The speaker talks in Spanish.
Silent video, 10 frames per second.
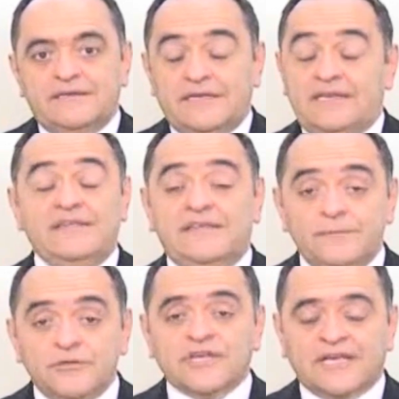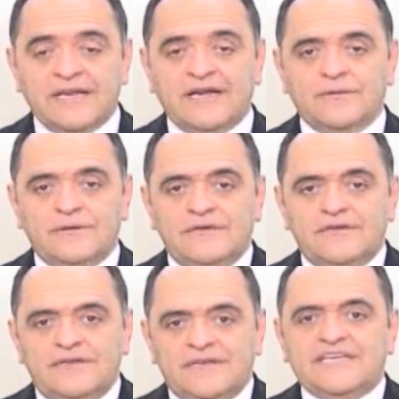Y le dijimos que claro,
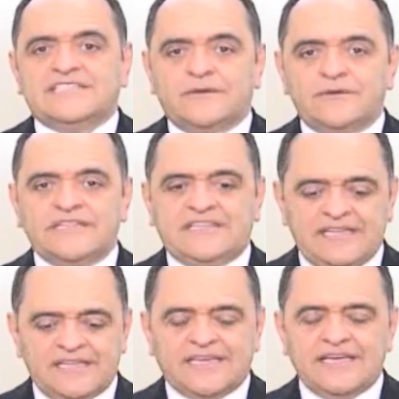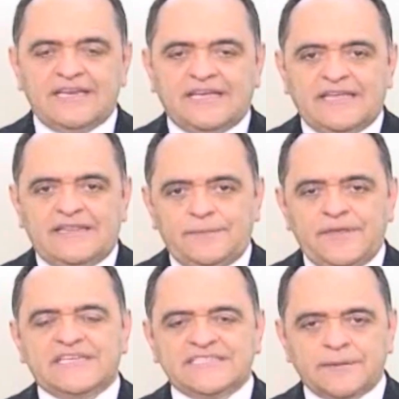que esta era una entidad que, que
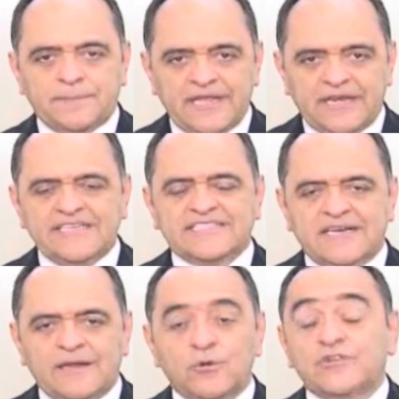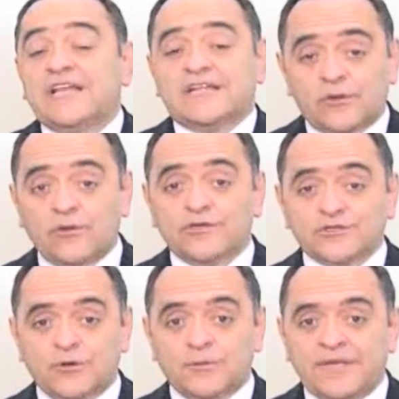debía servirle y serle útil a todos los
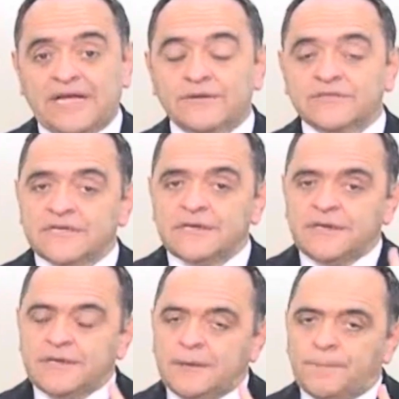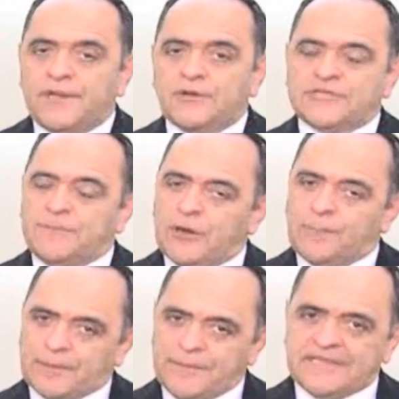colombianos, pero si me
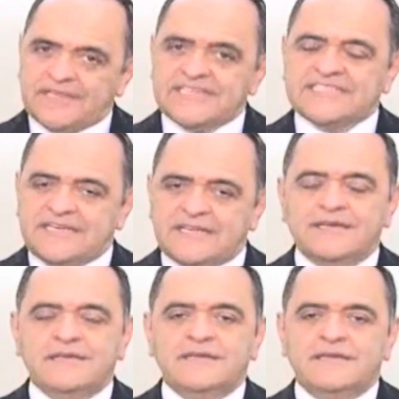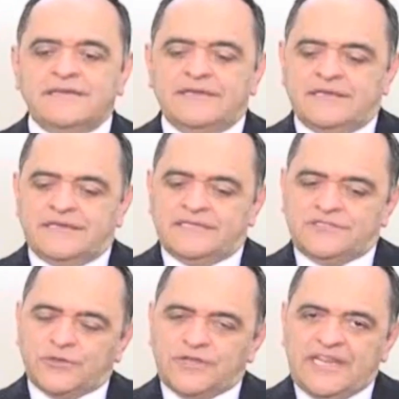lo permiten decir,
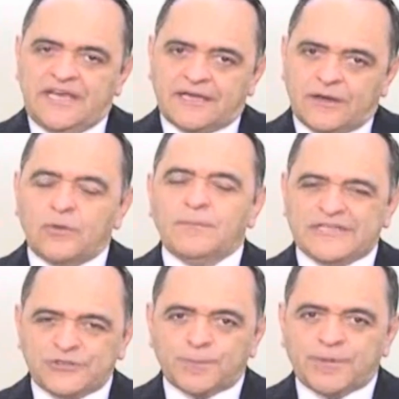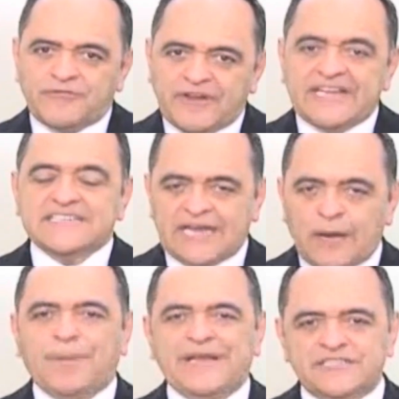yo diría que con mayor preferencia
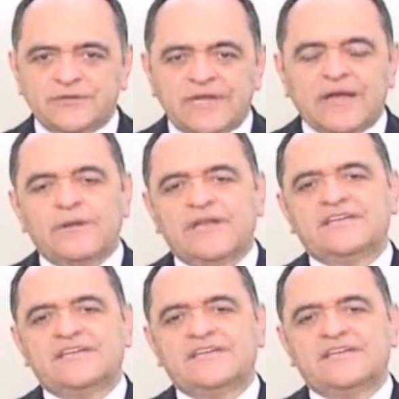al pensionado de la